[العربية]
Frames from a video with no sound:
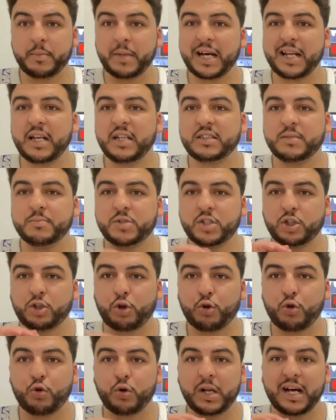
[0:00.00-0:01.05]
ما خلاتهمش
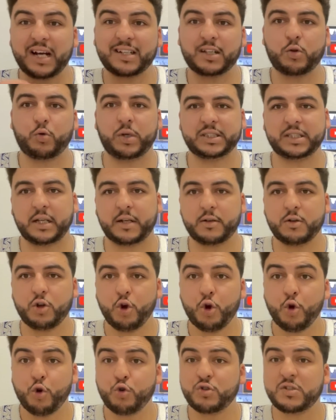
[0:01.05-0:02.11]
يدخلوا لارض الوطن
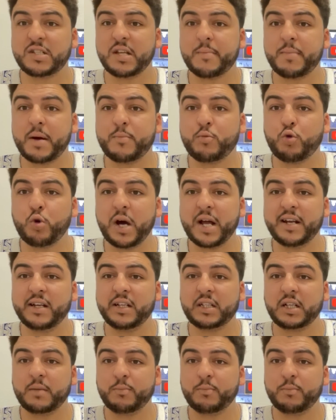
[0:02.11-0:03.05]
والسبب هو ان داك